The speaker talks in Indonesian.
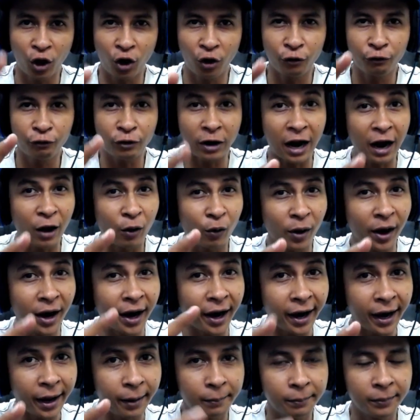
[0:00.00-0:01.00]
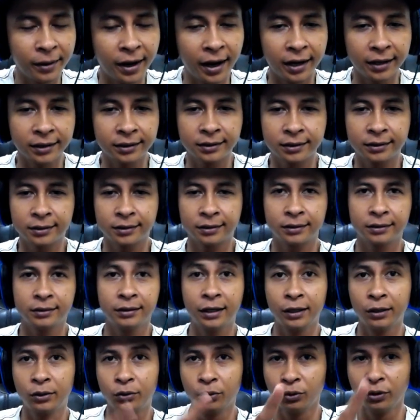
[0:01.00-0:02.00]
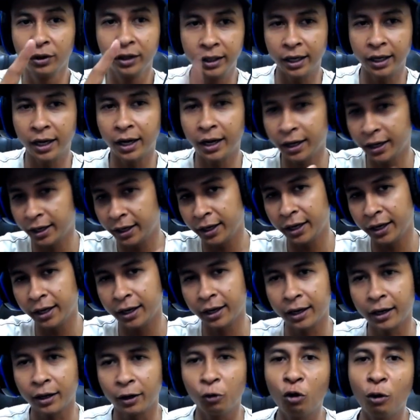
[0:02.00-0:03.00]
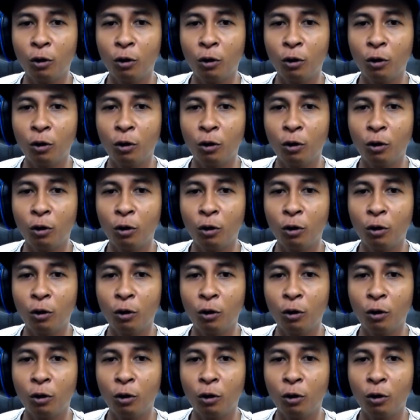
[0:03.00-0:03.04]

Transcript: of AWM guys di dunia nih nih.